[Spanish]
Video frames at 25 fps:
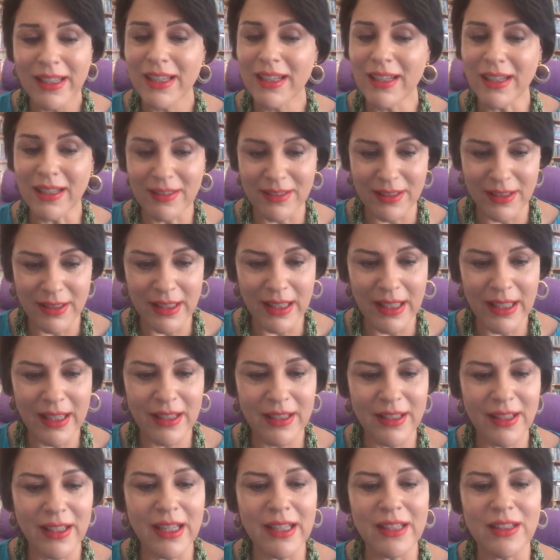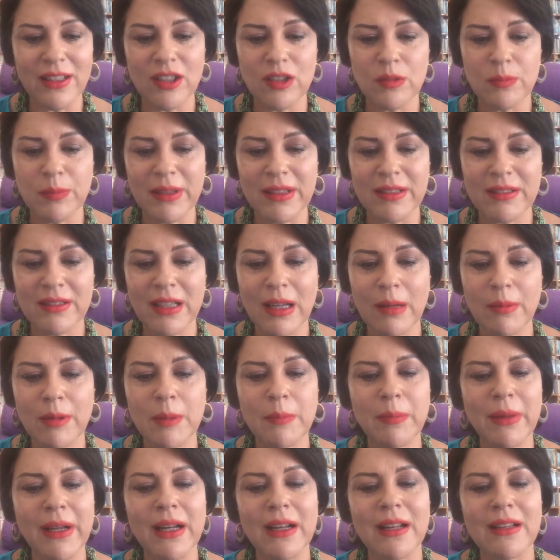y la sinergia
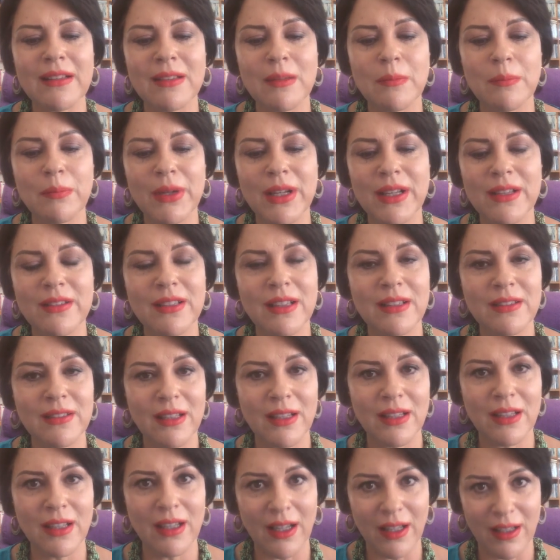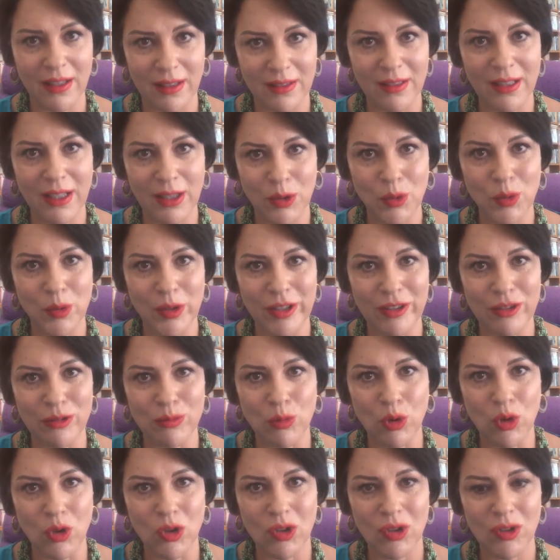indispensable para las empresas dedicadas al
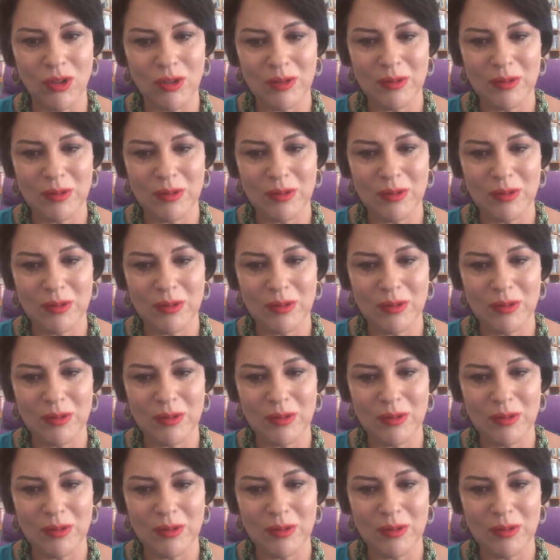turismo.